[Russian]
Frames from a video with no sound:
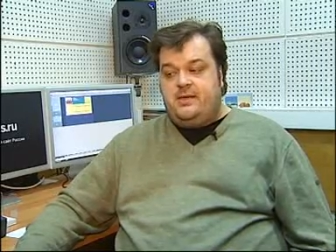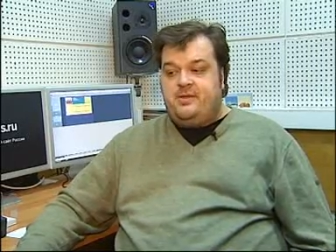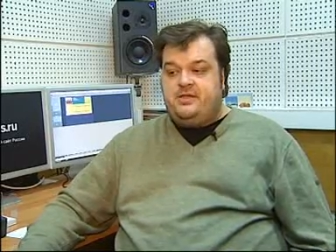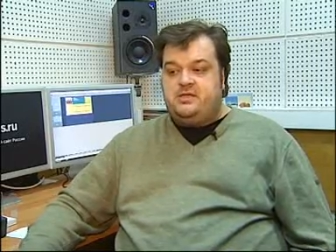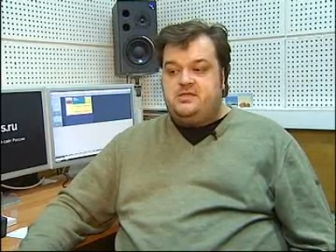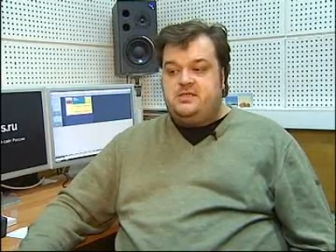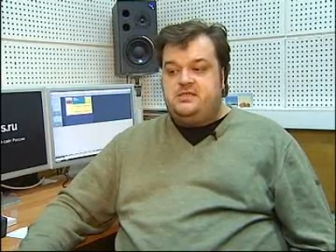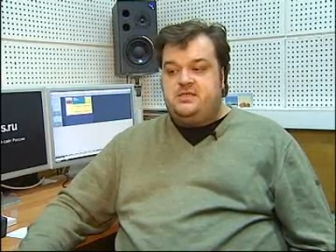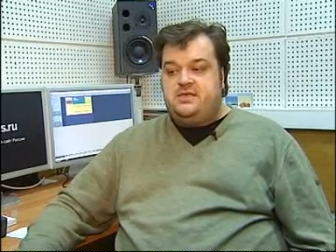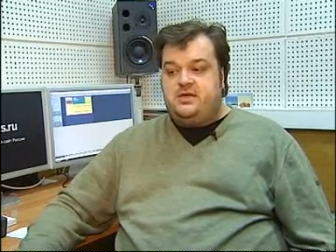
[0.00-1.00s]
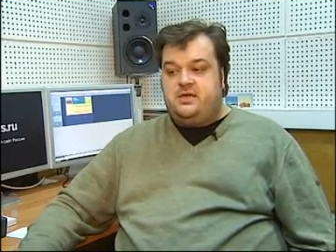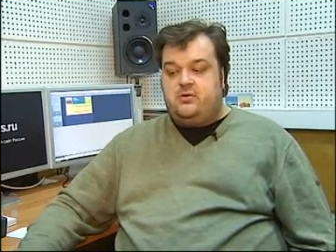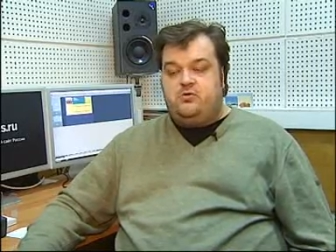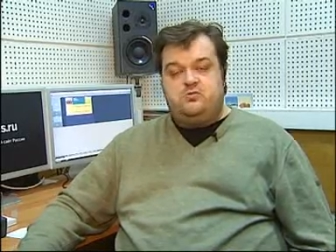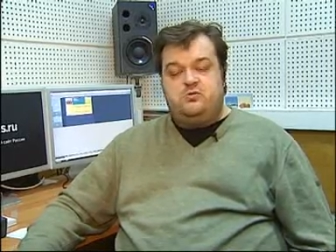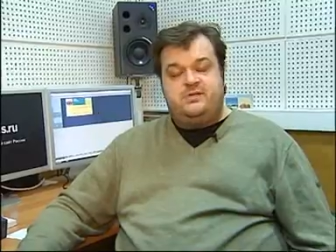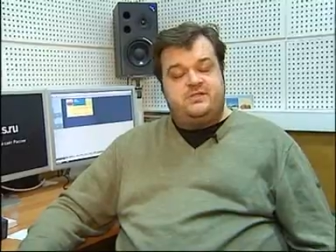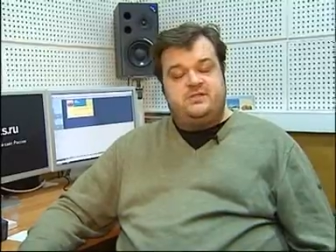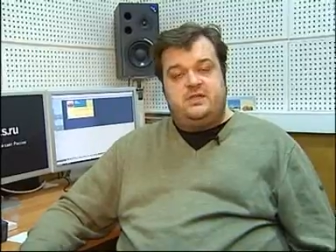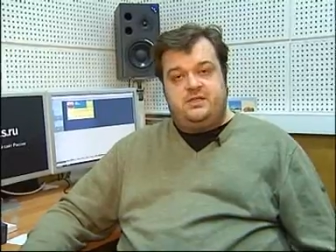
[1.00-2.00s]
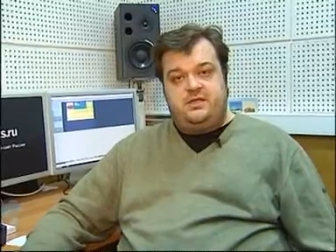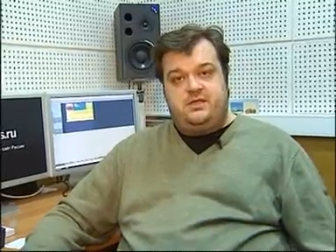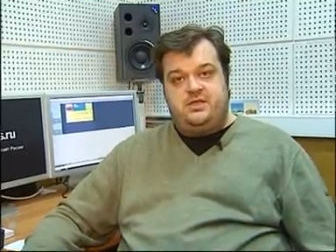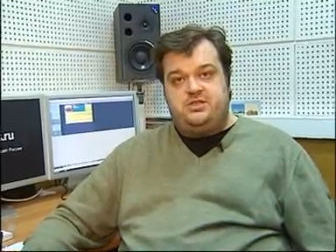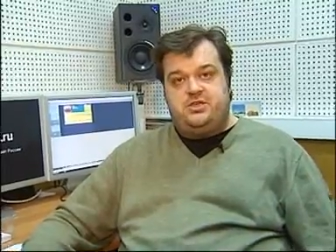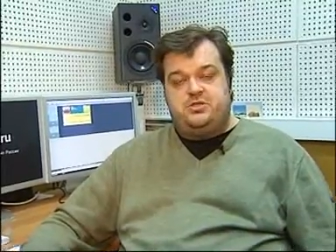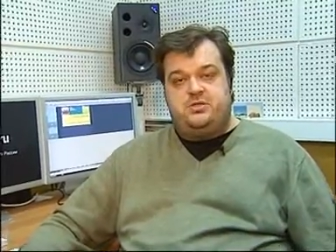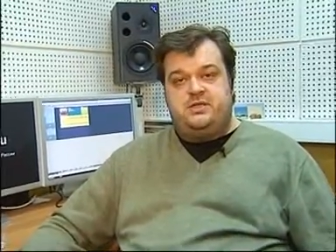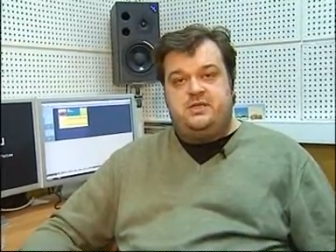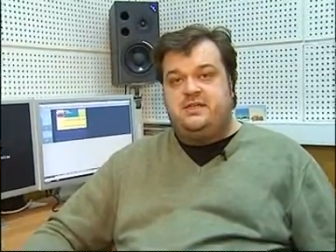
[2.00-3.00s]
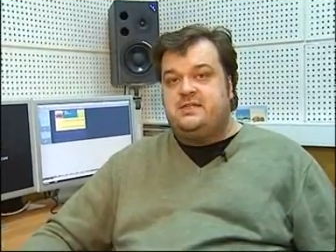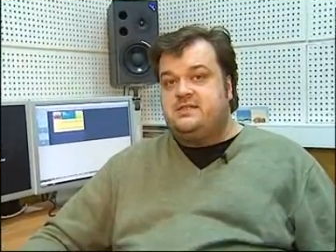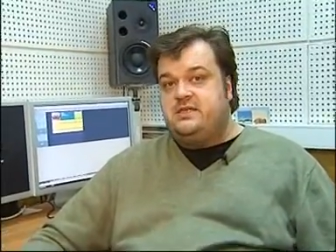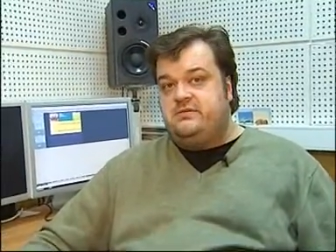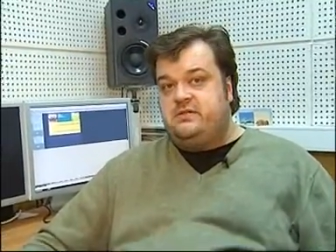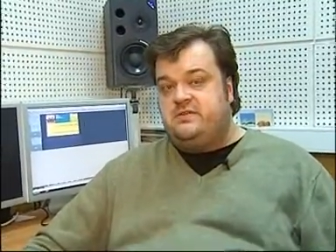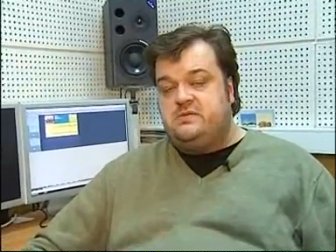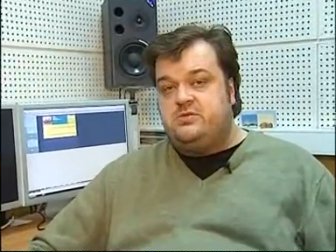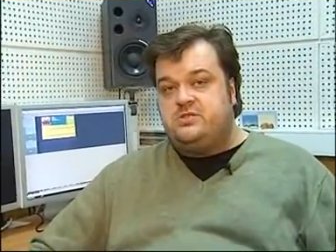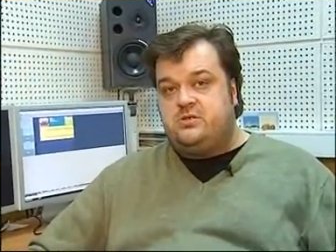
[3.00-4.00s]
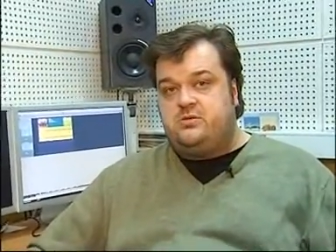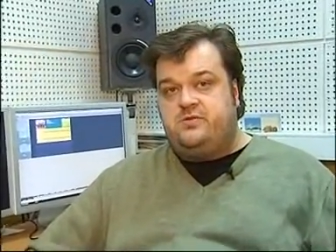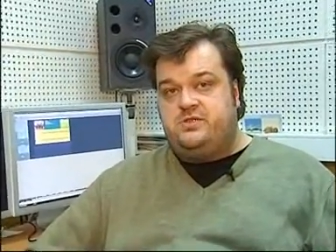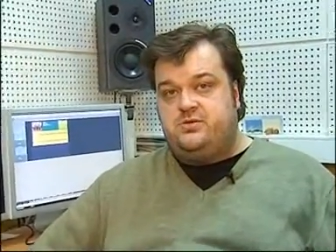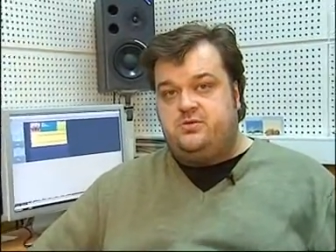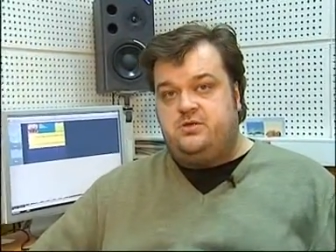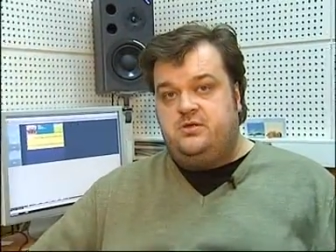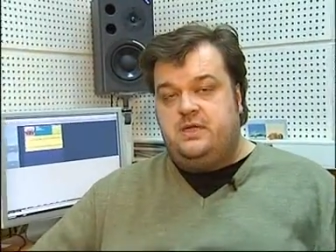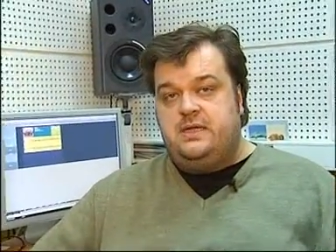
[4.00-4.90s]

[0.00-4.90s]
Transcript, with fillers: Опять-таки здесь игра от букмекерской линии. Я считаю, что она недооценивает возможность такого исхода.